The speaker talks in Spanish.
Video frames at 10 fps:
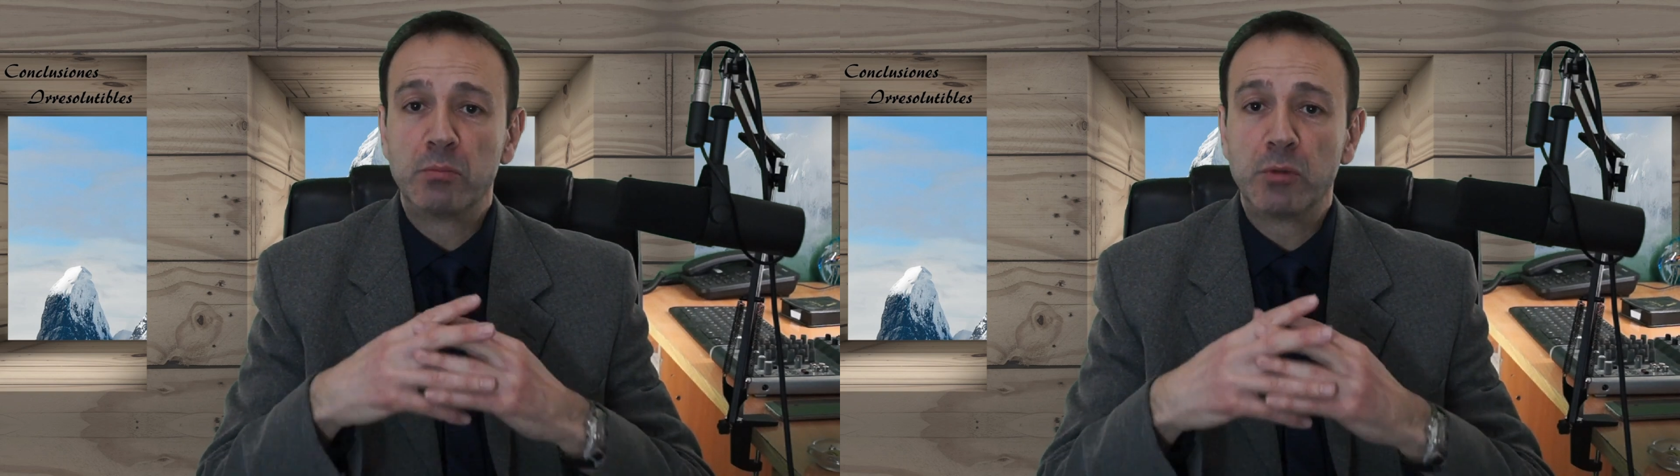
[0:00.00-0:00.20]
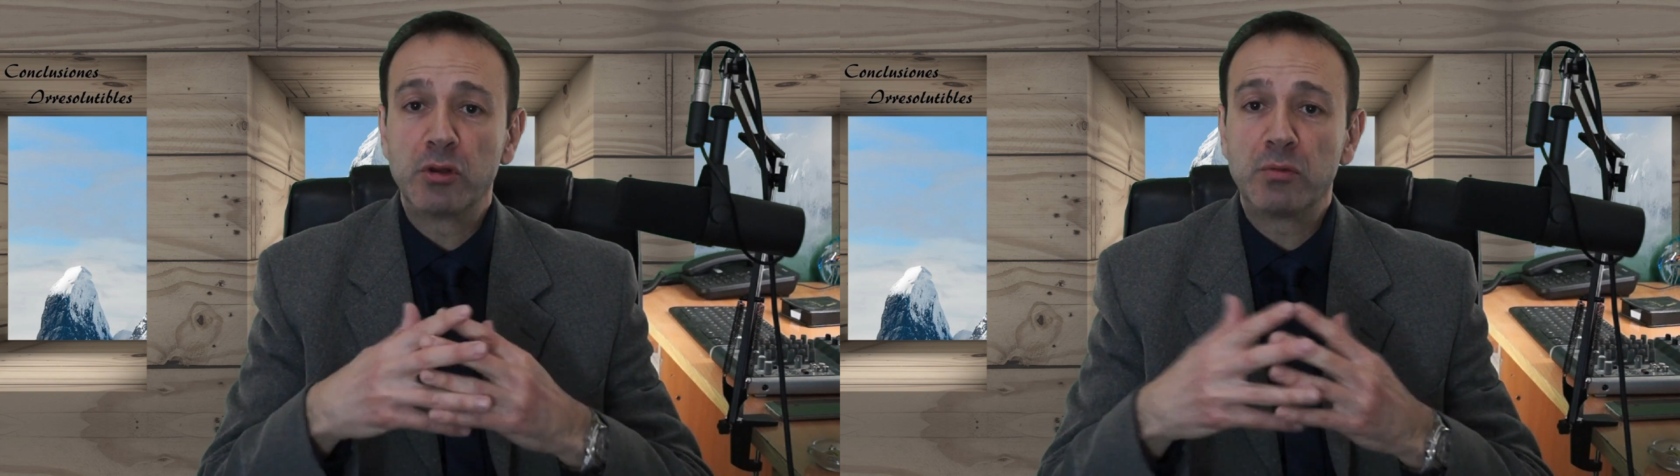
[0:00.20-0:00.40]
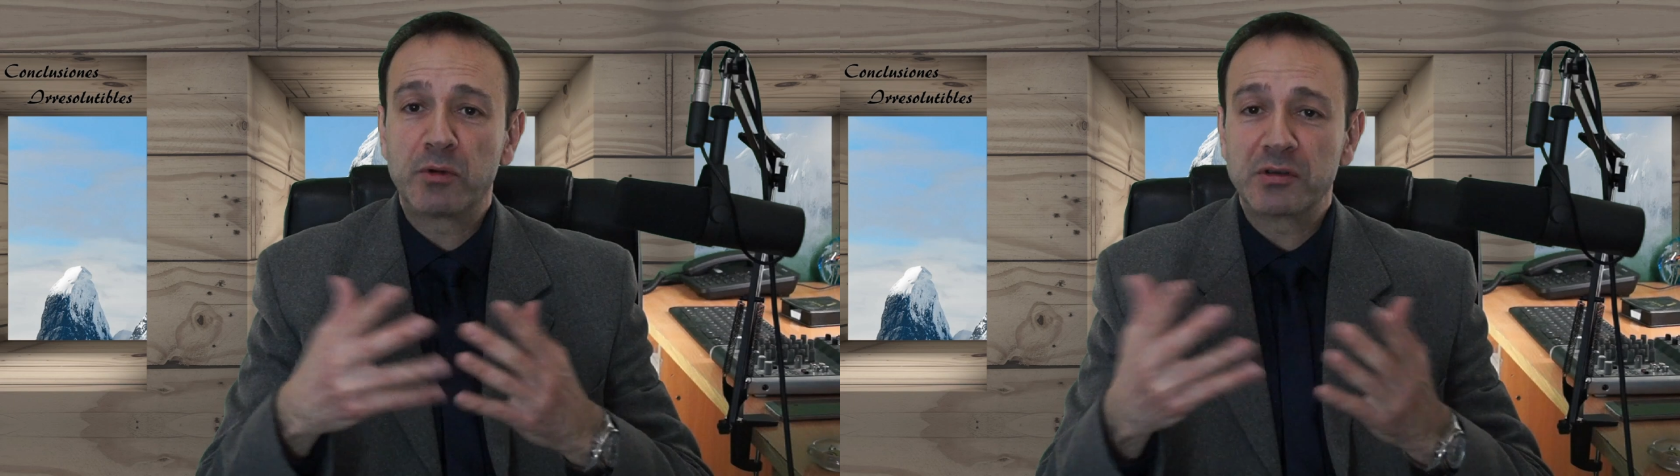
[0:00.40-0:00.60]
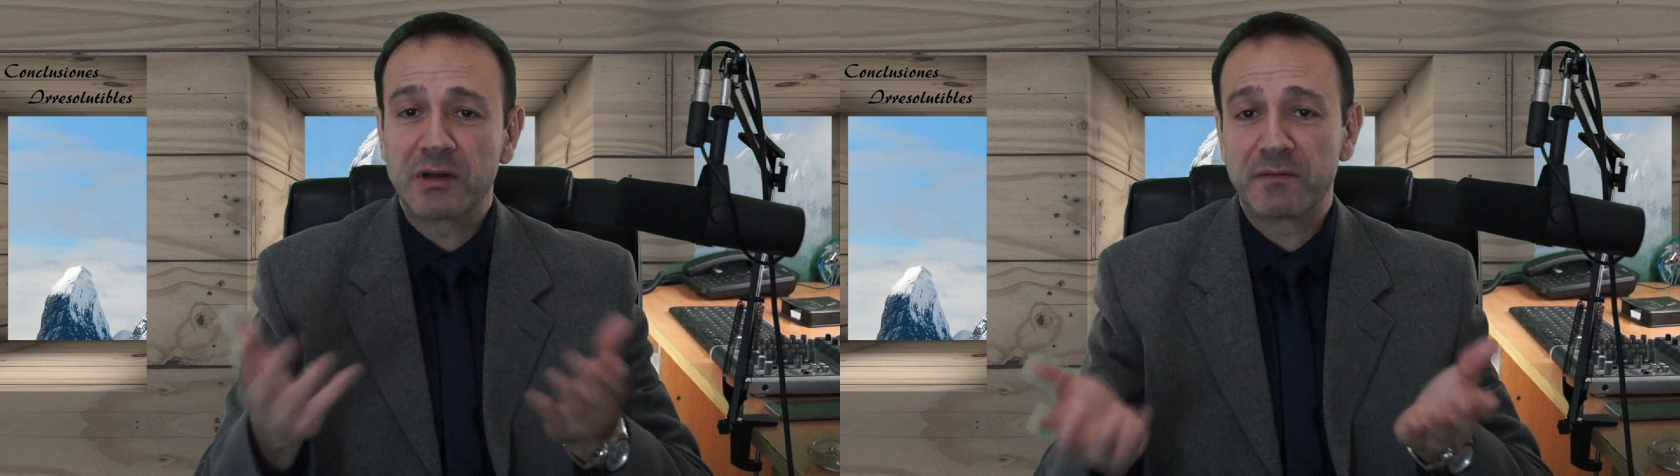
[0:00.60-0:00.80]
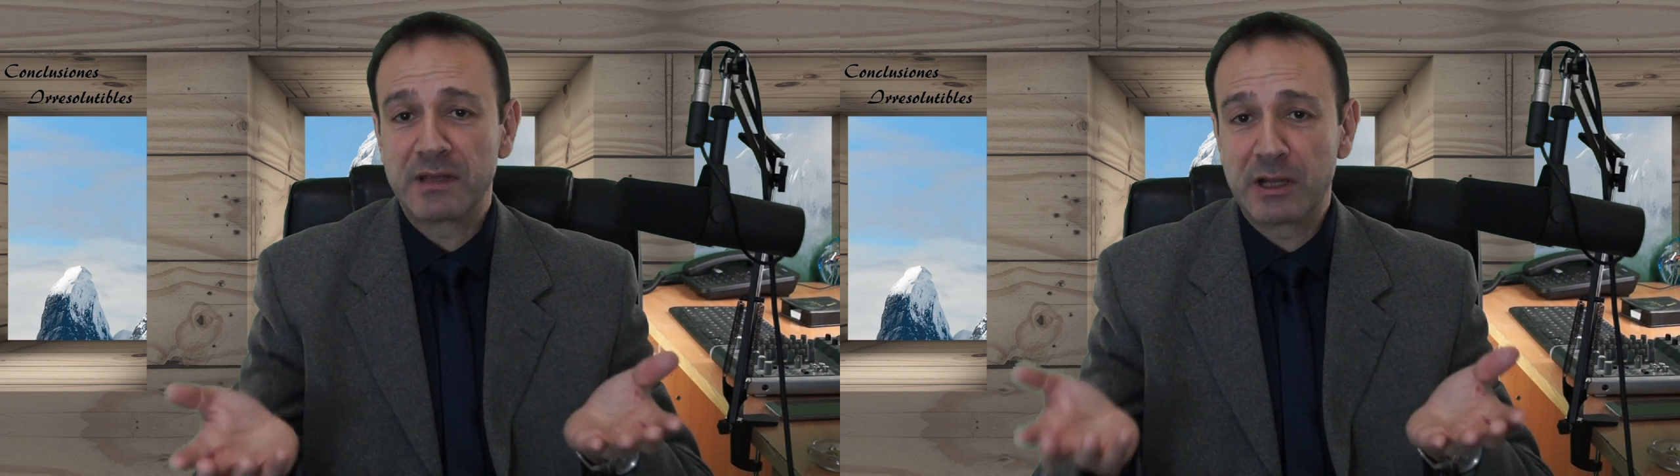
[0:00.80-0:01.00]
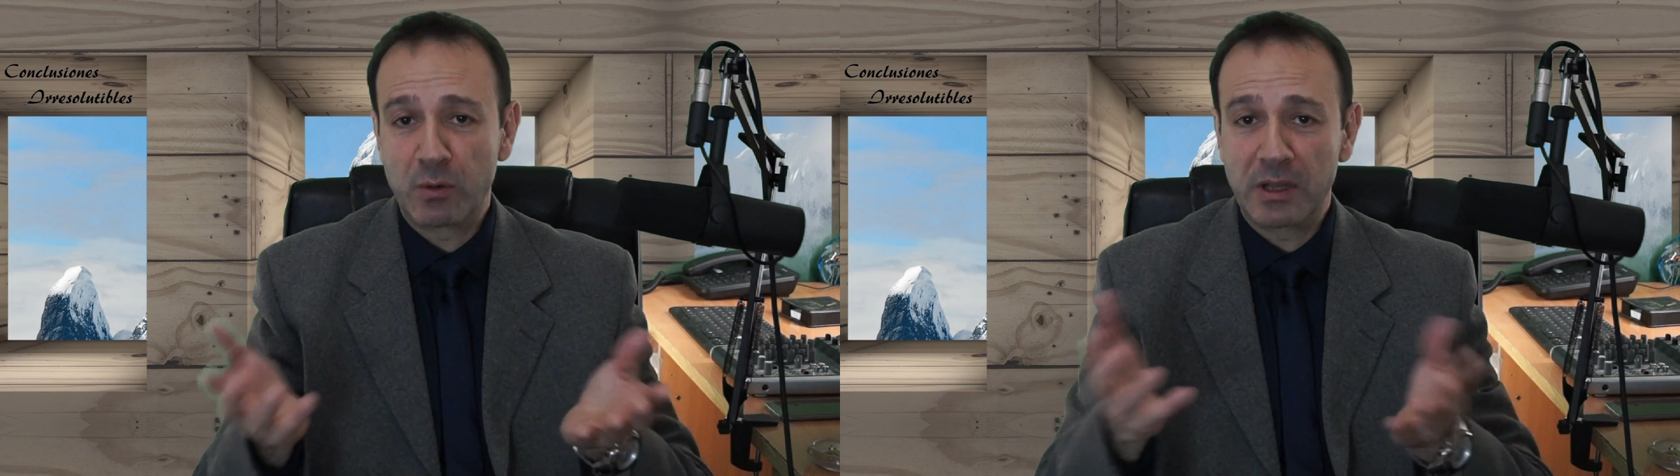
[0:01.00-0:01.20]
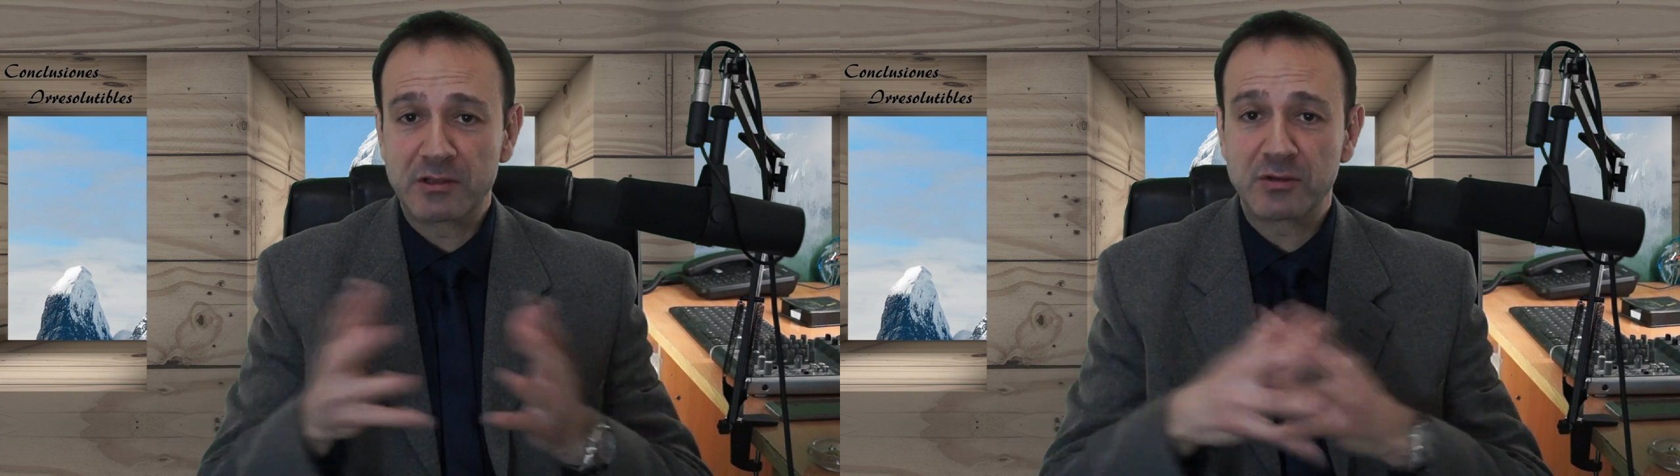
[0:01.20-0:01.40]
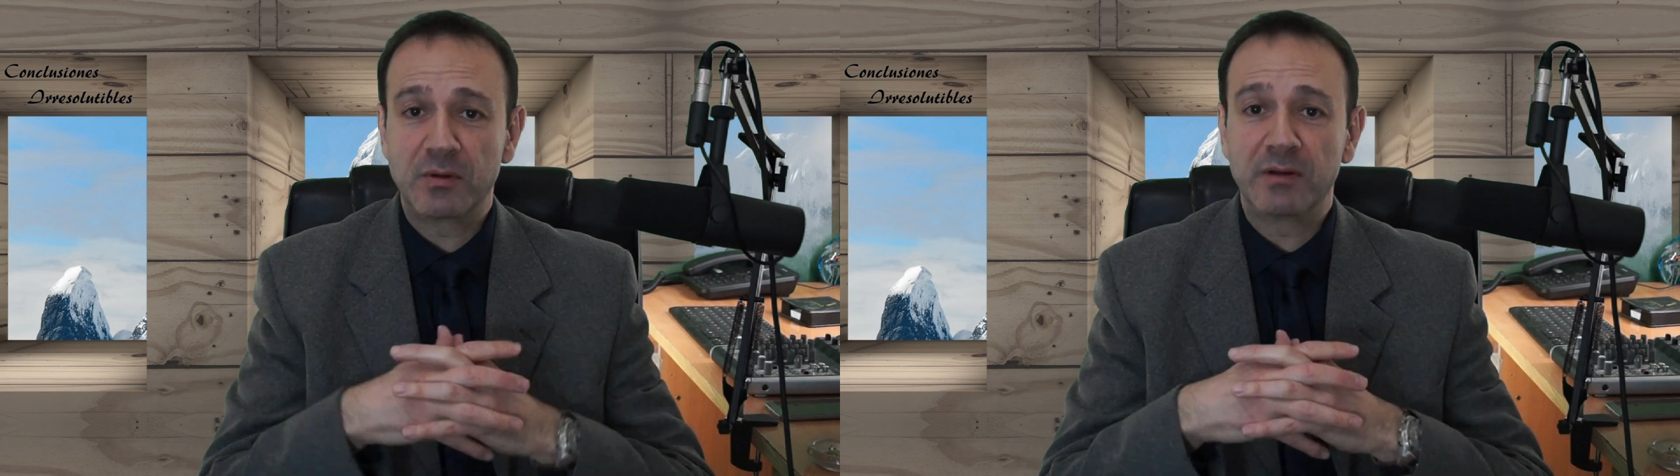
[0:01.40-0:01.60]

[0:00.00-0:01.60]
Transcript: Bueno, pues al final lo ha hecho.